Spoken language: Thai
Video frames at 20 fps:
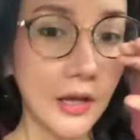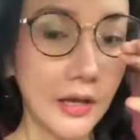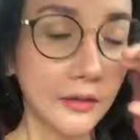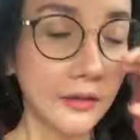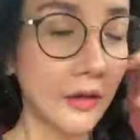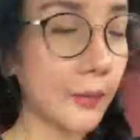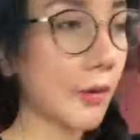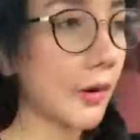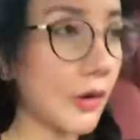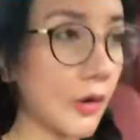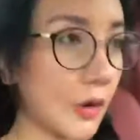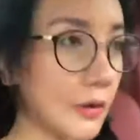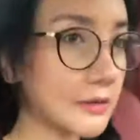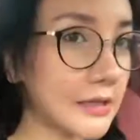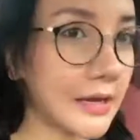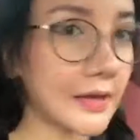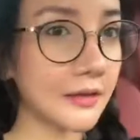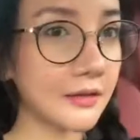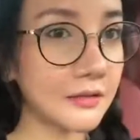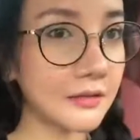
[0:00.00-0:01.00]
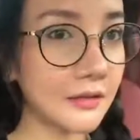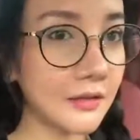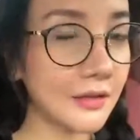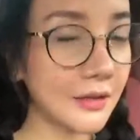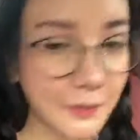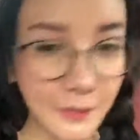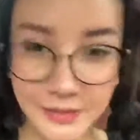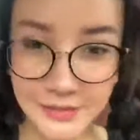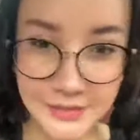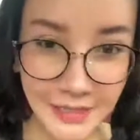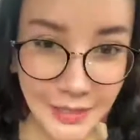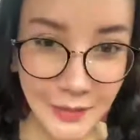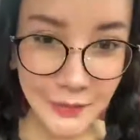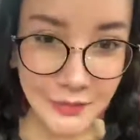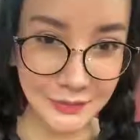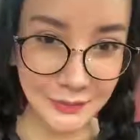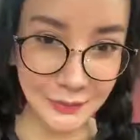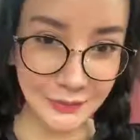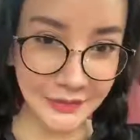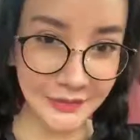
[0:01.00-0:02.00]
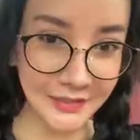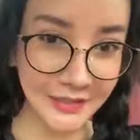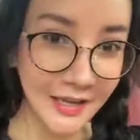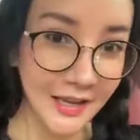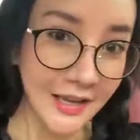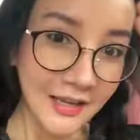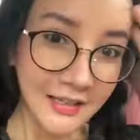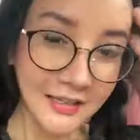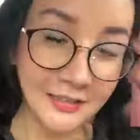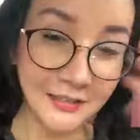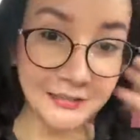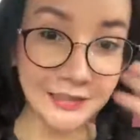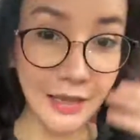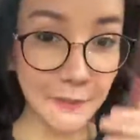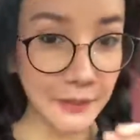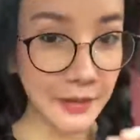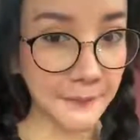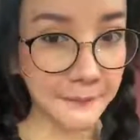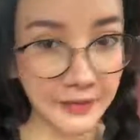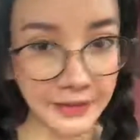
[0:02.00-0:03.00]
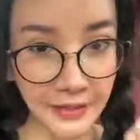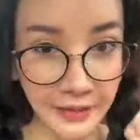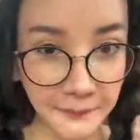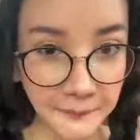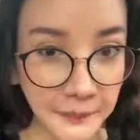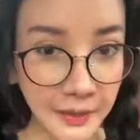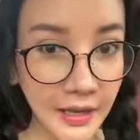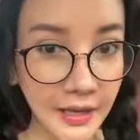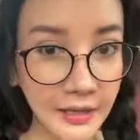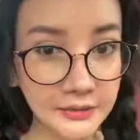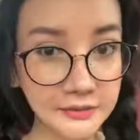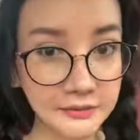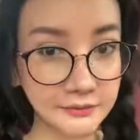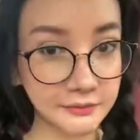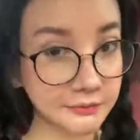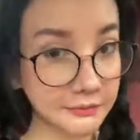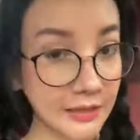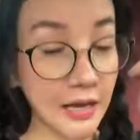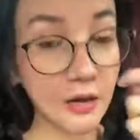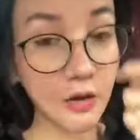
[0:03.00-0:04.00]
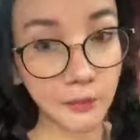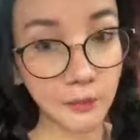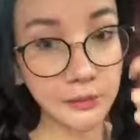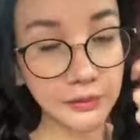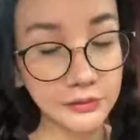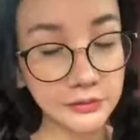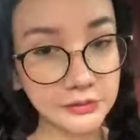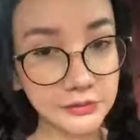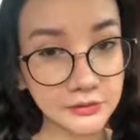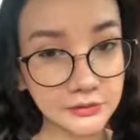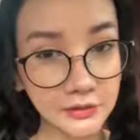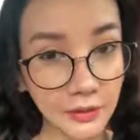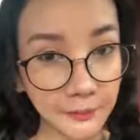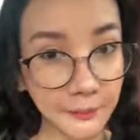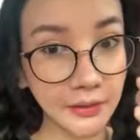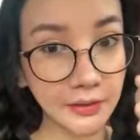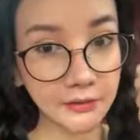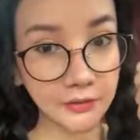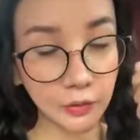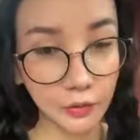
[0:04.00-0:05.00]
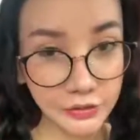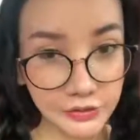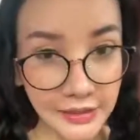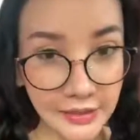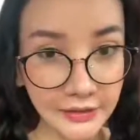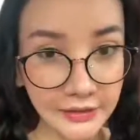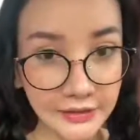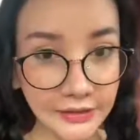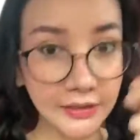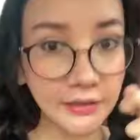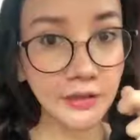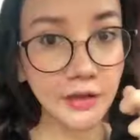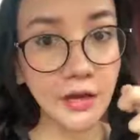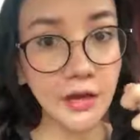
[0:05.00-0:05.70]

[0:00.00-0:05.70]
แล้วพอลองใช้คือเฮ้ยแม่งใช่ว่าสูตรนี้ คือตามหามานานมากทารองพื้น แล้วเป็นคุชชั่นที่